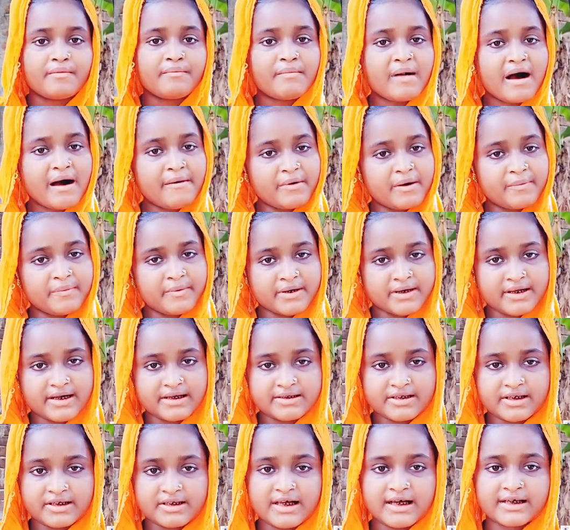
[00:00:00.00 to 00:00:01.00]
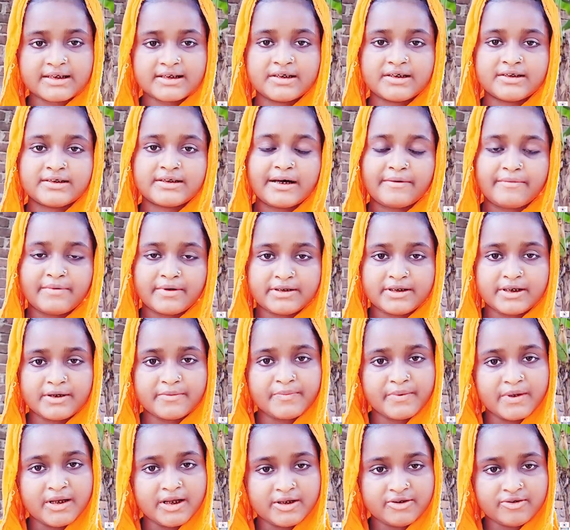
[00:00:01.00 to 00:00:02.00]
মা বাপের কাছেই থাকি জামাইতে
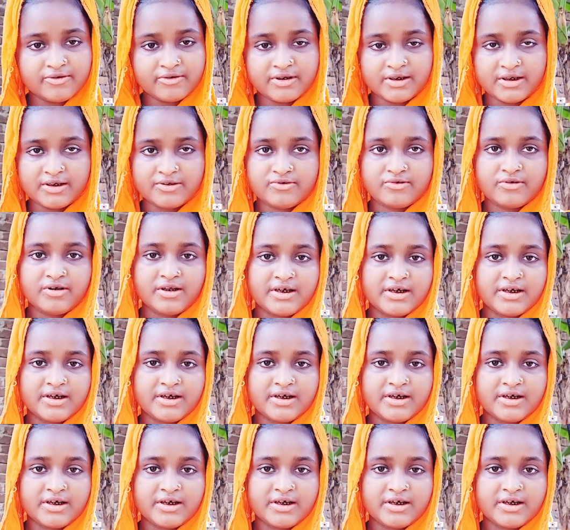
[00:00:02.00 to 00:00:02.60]
ফেলে থুই চলে